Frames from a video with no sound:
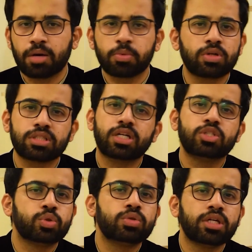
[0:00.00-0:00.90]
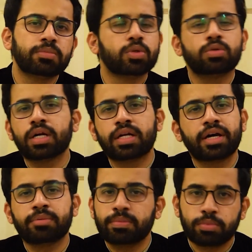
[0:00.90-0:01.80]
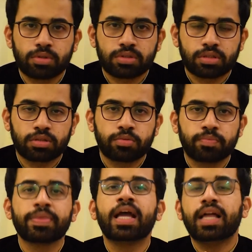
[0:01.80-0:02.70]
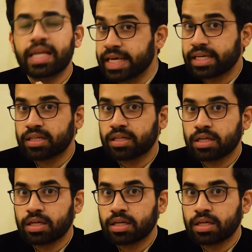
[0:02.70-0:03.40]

आप लोगों के साथ झूठ नहीं बोलूँगा ना ही मैं बोल सकता हूँ लेकिन